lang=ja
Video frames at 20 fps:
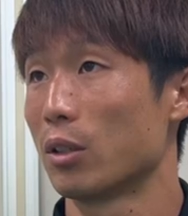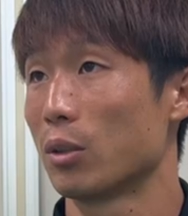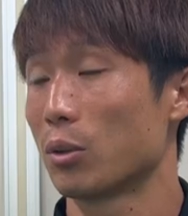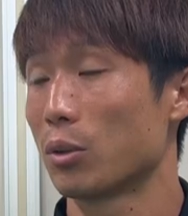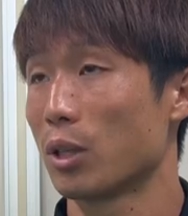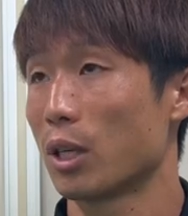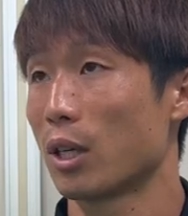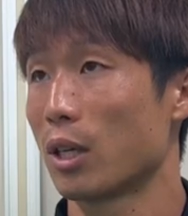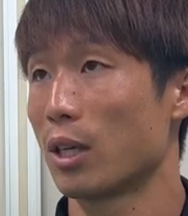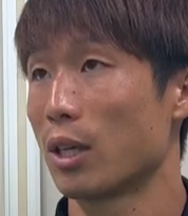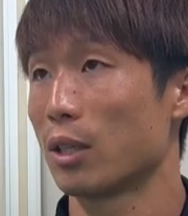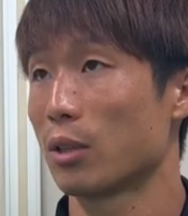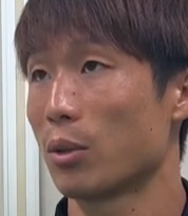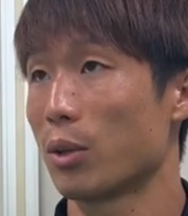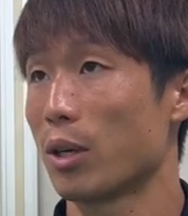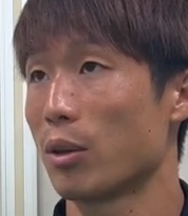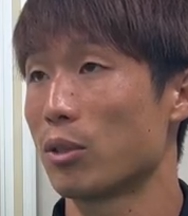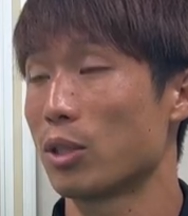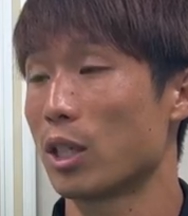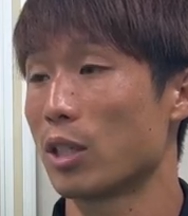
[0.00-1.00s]
得点が
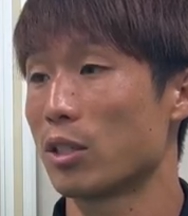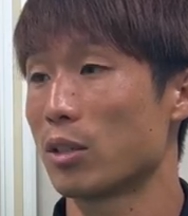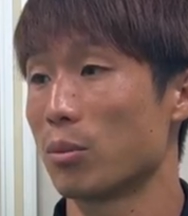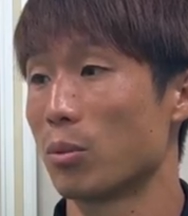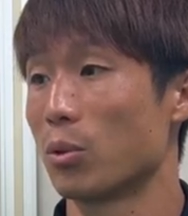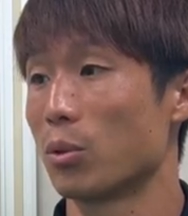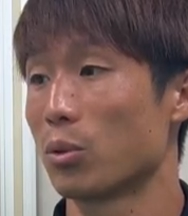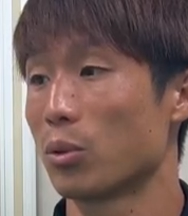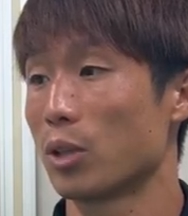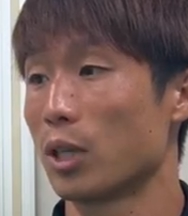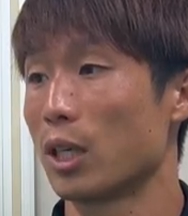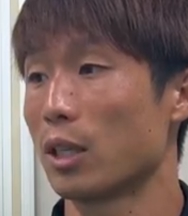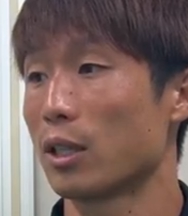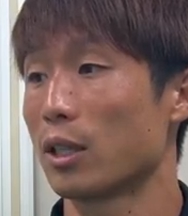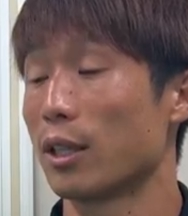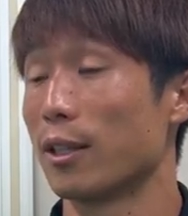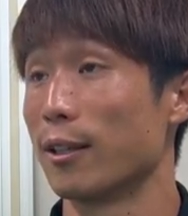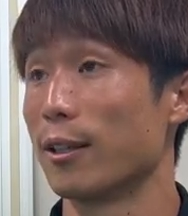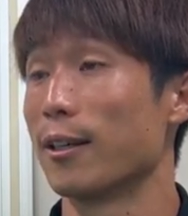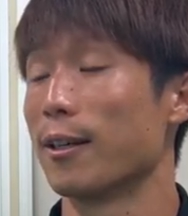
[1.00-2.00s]
取れるチャンスも本当に
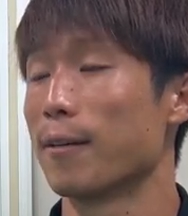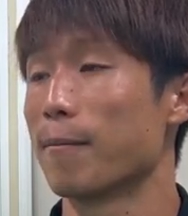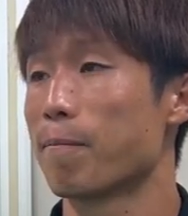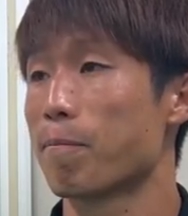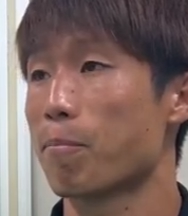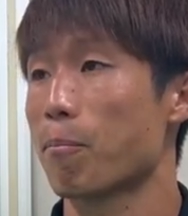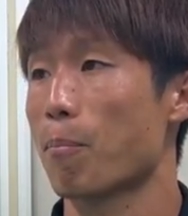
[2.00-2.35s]
あったんで、